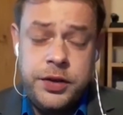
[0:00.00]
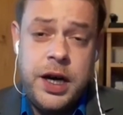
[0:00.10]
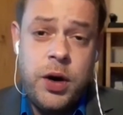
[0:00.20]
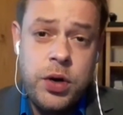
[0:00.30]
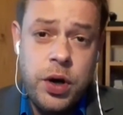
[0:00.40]
C'est
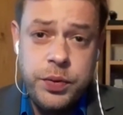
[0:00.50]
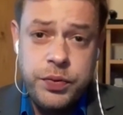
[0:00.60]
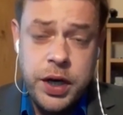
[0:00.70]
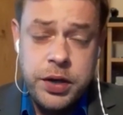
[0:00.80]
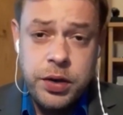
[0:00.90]
là encore une
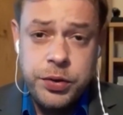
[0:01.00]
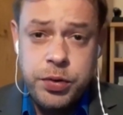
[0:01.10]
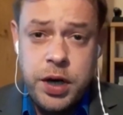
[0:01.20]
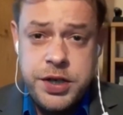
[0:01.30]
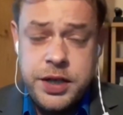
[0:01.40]
fois que
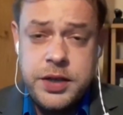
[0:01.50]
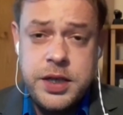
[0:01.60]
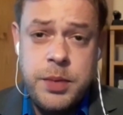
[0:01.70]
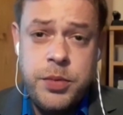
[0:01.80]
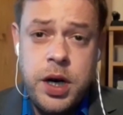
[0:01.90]
l'entourage est
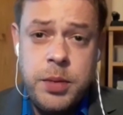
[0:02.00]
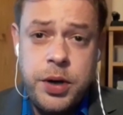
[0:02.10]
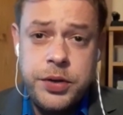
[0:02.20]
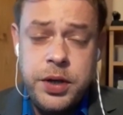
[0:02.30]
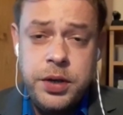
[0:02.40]
extrêmement
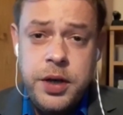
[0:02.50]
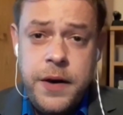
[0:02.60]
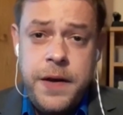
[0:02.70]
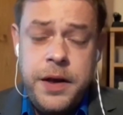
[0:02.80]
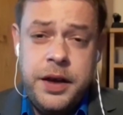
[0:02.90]
important.
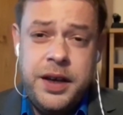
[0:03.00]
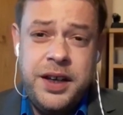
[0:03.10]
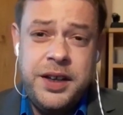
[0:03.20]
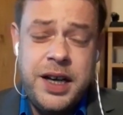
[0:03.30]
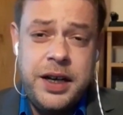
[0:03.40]

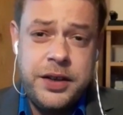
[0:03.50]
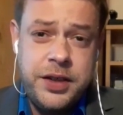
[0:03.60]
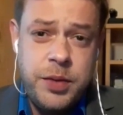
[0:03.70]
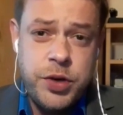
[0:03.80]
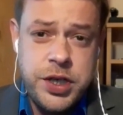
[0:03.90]
Et derrière
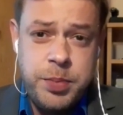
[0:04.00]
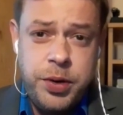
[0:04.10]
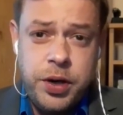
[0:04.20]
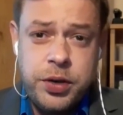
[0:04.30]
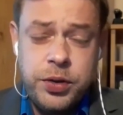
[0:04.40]
ça, moi j'ai
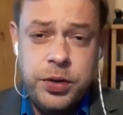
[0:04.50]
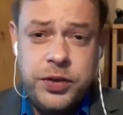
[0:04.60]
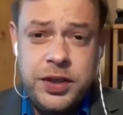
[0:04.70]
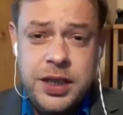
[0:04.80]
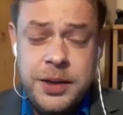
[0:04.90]
peur que
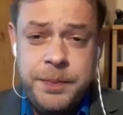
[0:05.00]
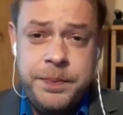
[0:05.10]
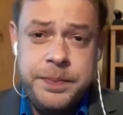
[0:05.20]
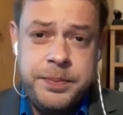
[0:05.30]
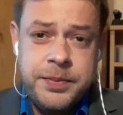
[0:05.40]
si
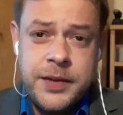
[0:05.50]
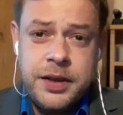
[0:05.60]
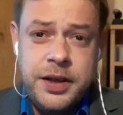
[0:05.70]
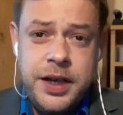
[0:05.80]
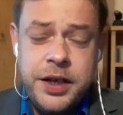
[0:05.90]

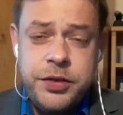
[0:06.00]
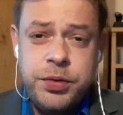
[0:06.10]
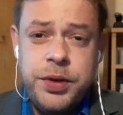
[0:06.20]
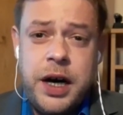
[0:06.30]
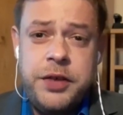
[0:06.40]

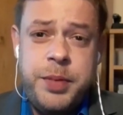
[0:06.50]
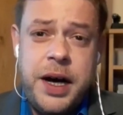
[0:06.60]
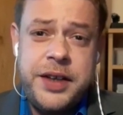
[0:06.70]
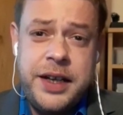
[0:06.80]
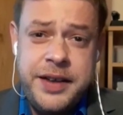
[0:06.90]
l'élection n'arrive
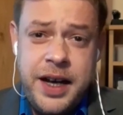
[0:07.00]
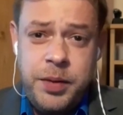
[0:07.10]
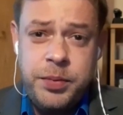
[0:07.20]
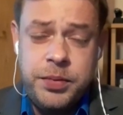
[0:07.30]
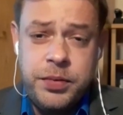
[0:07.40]
pas à
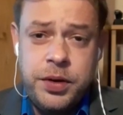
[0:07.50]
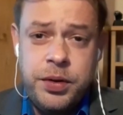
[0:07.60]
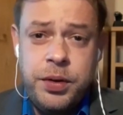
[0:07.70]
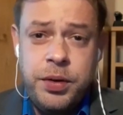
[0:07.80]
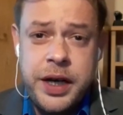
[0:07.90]
terme,
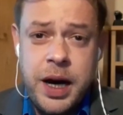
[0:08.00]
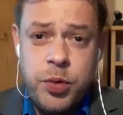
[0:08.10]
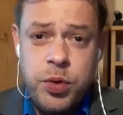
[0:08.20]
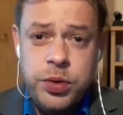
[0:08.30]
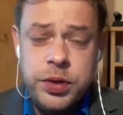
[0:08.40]
le, le,
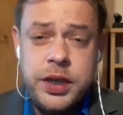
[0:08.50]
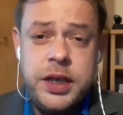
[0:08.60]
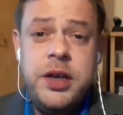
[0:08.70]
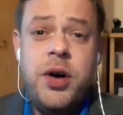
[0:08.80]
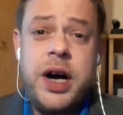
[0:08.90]
Cameroun,
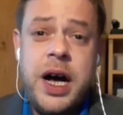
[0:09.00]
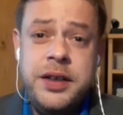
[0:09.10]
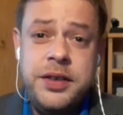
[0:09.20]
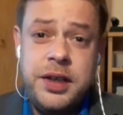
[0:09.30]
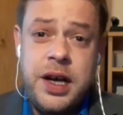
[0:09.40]
qui
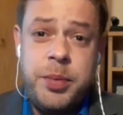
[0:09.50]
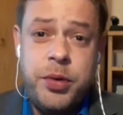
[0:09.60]
organise la